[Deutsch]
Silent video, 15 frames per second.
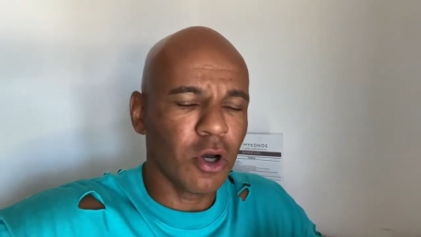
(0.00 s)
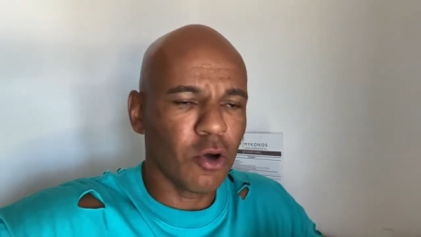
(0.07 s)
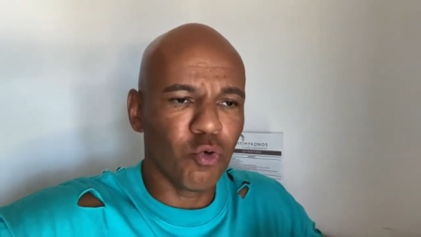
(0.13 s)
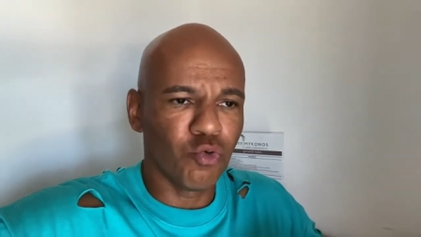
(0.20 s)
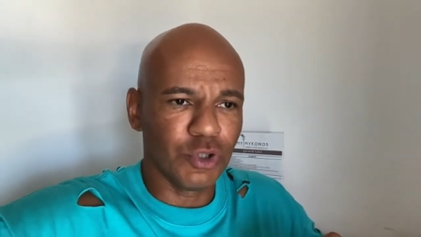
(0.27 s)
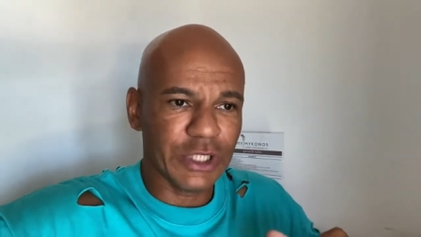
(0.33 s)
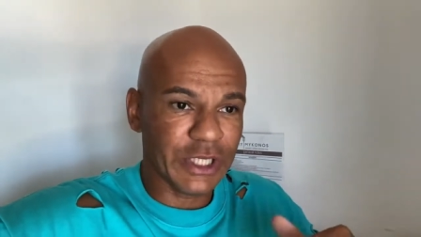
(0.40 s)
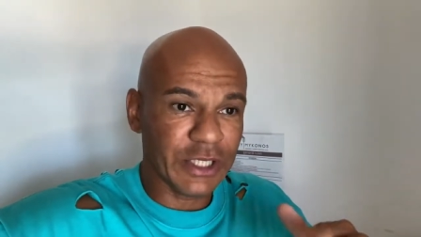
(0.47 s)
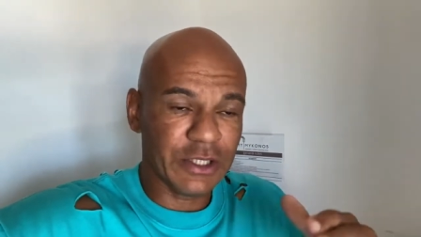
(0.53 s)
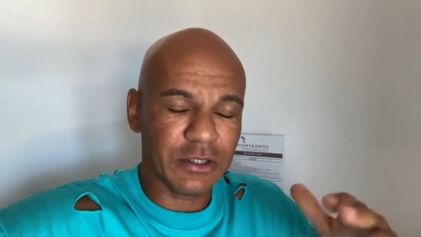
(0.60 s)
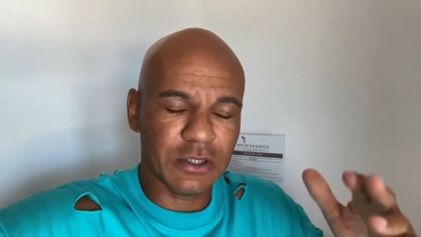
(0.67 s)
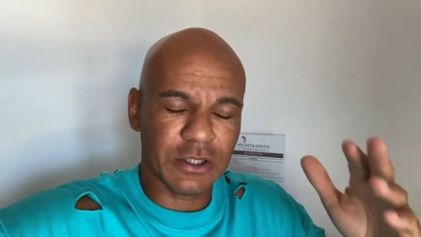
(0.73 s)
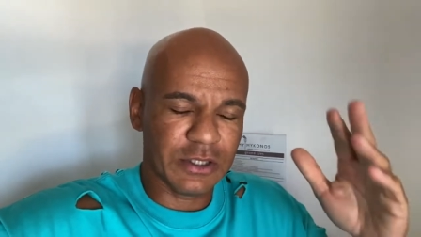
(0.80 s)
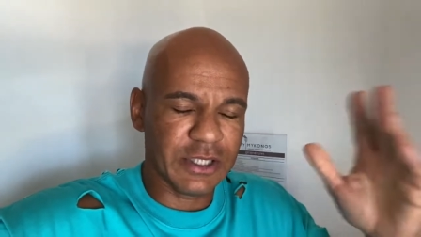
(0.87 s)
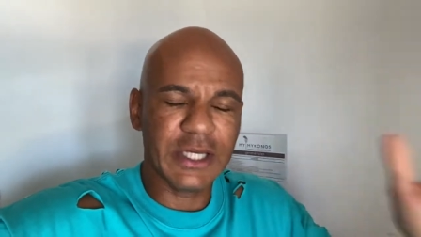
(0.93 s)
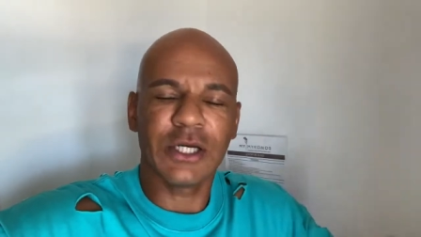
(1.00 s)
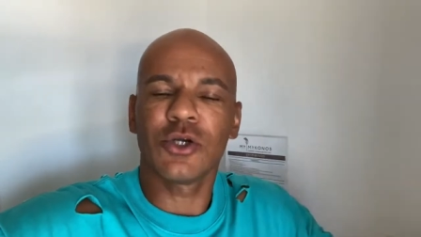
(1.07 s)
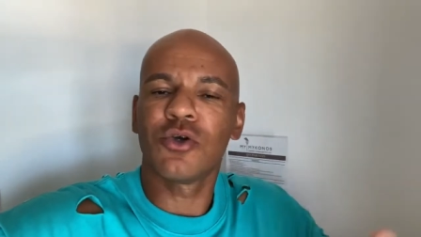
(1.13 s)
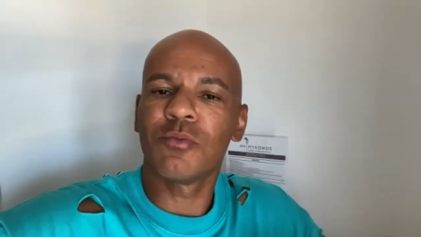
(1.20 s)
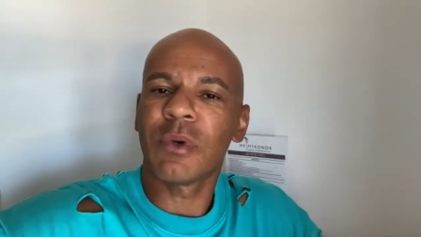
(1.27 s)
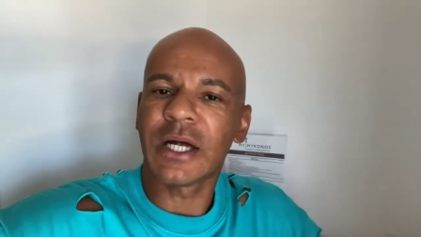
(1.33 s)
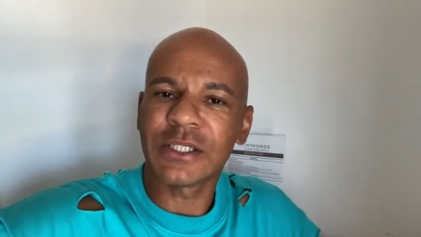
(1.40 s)
und e
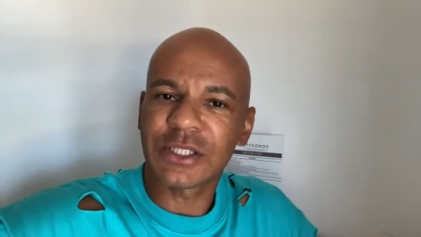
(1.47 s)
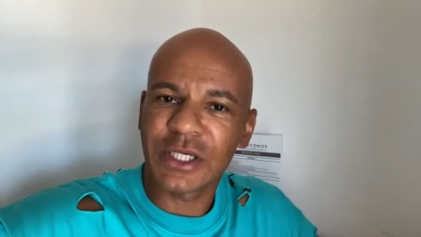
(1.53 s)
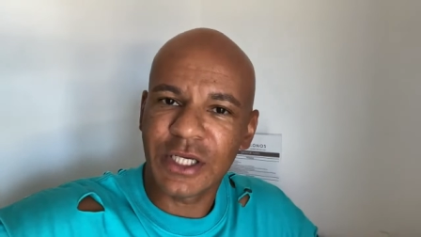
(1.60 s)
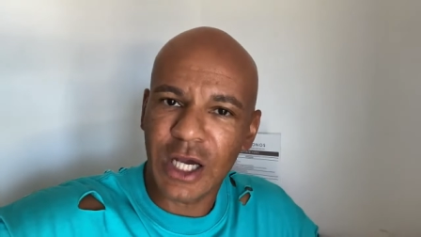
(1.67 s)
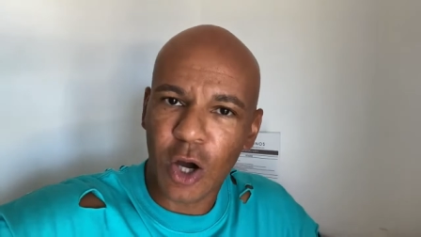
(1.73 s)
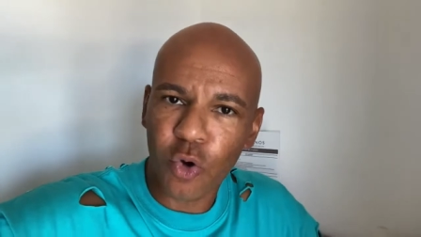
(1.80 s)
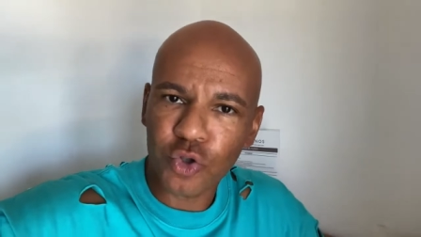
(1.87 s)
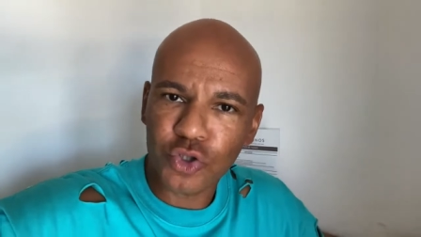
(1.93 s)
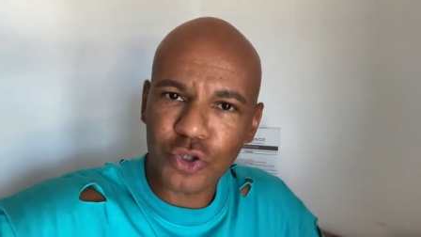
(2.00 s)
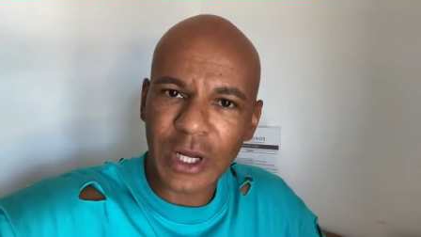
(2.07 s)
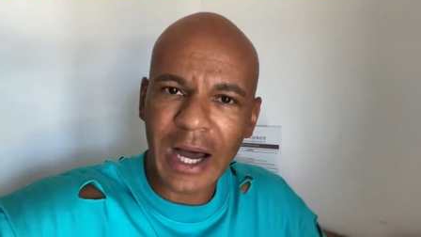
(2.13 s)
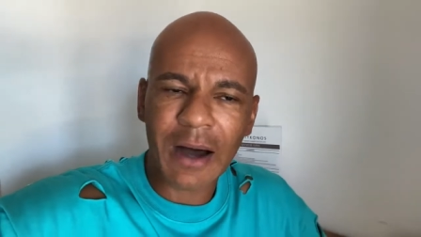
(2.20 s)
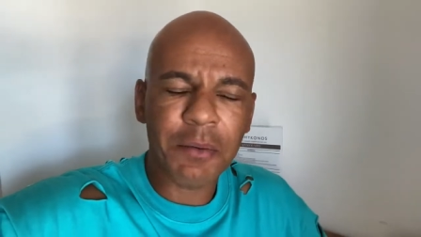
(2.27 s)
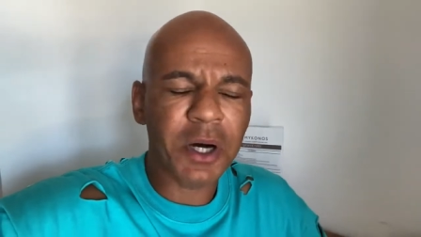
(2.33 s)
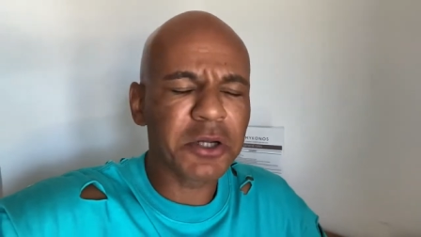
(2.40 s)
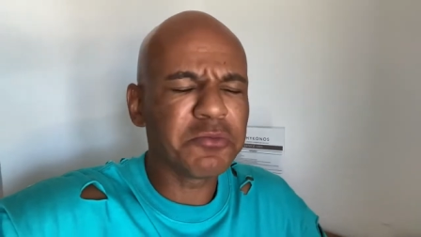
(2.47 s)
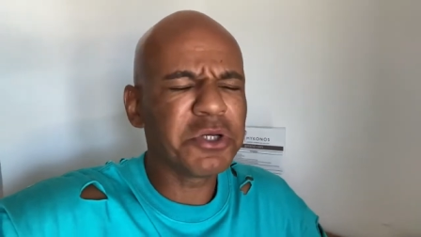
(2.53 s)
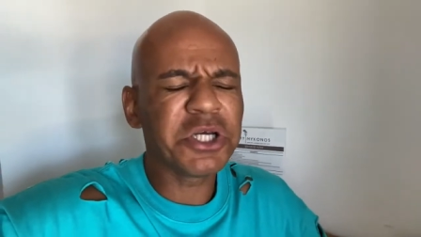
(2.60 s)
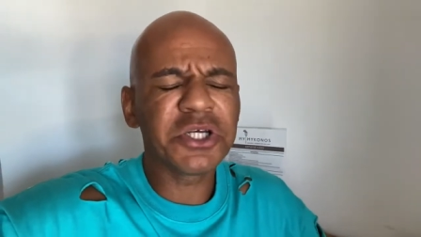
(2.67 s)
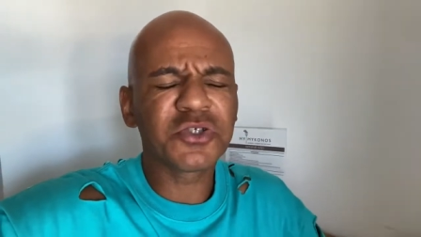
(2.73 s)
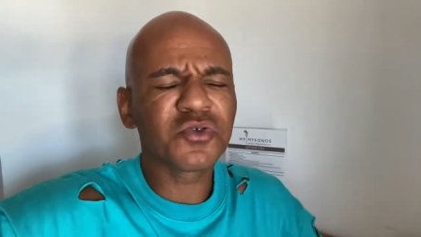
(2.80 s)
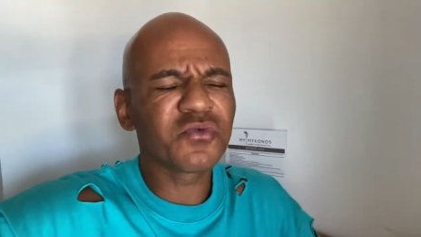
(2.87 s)
Ethereum-Anträge auch schon, aber
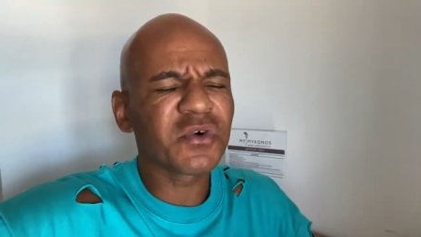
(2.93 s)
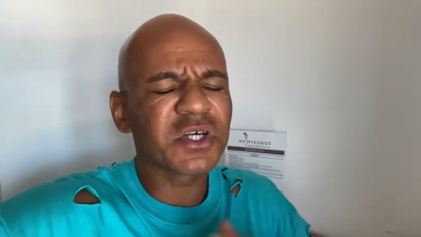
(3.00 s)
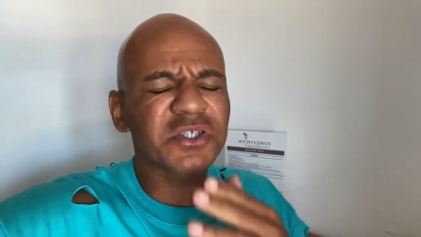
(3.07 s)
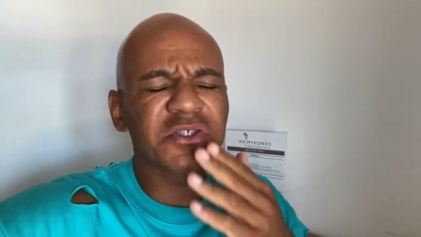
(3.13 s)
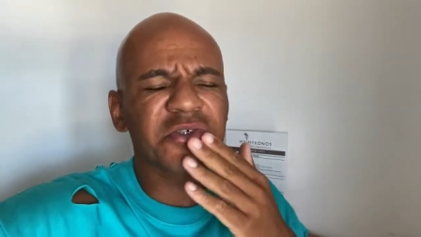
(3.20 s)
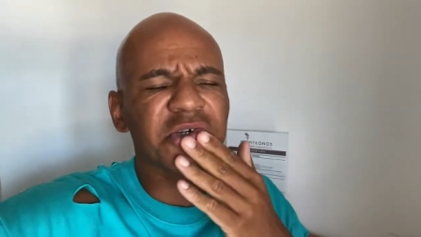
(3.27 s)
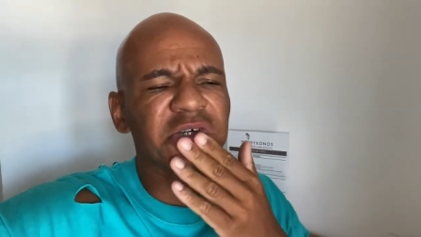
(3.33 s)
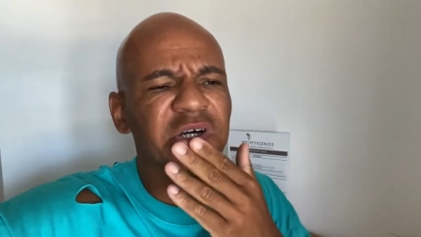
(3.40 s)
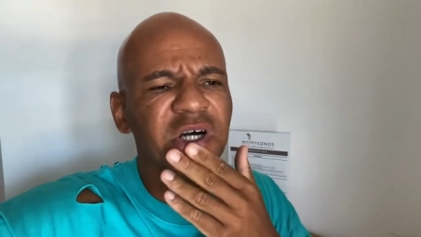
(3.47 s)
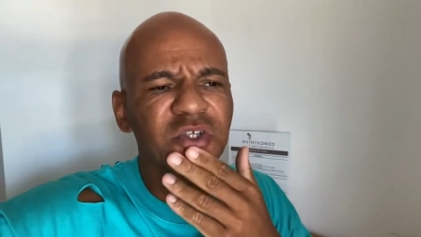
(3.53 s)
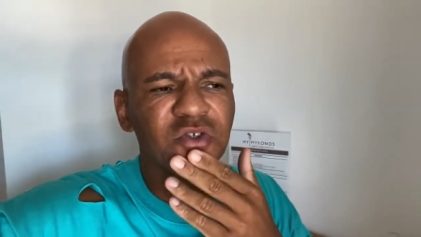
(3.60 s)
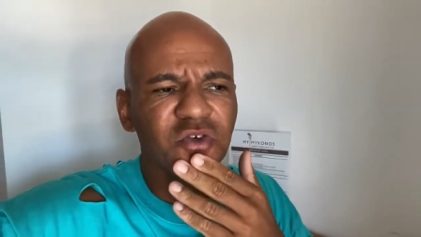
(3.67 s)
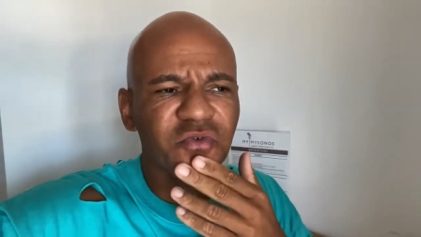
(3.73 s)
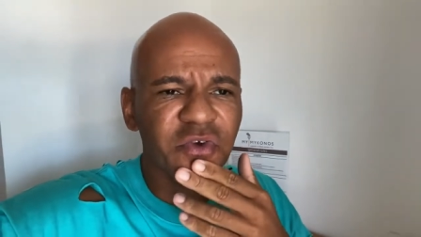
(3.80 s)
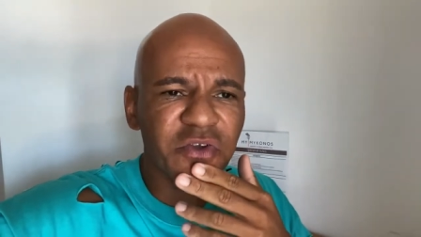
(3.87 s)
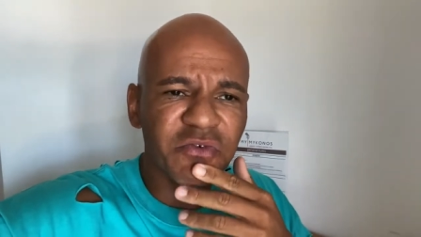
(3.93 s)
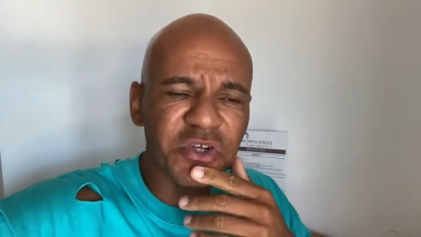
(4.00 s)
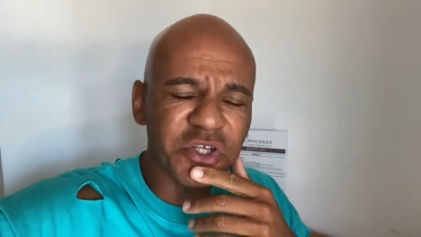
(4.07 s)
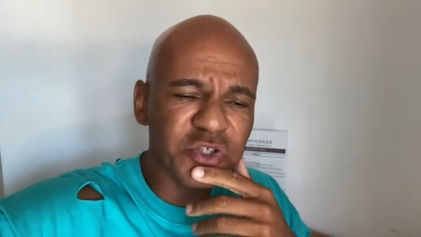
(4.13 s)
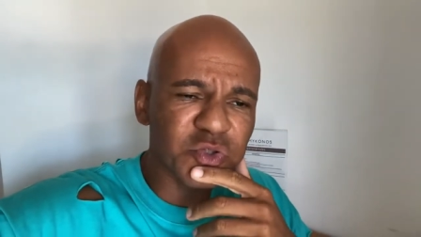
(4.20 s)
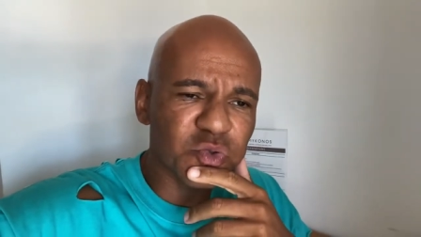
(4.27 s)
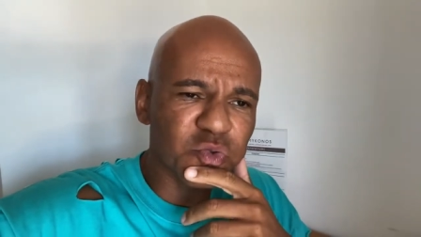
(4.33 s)
nee, sowas, äh, also finden wir
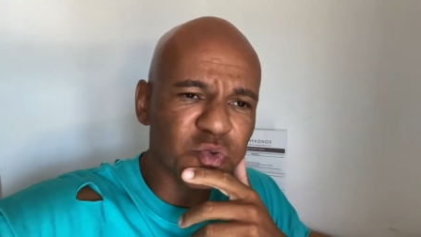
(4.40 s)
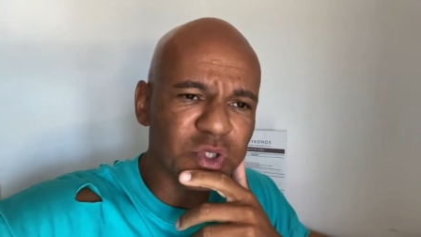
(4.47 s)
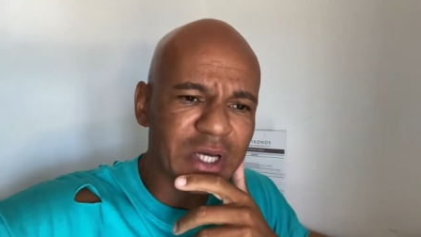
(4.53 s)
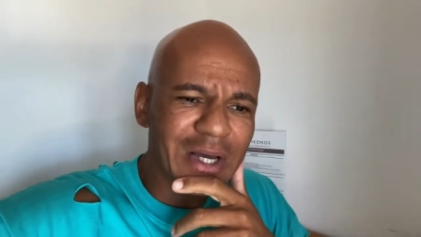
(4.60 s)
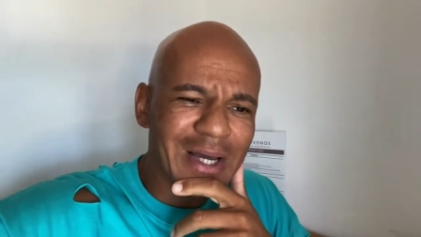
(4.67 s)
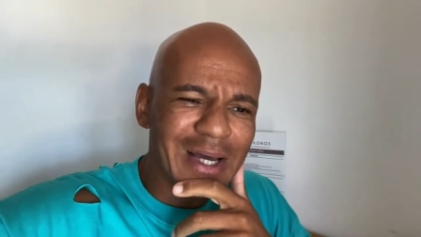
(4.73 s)
nicht so gut.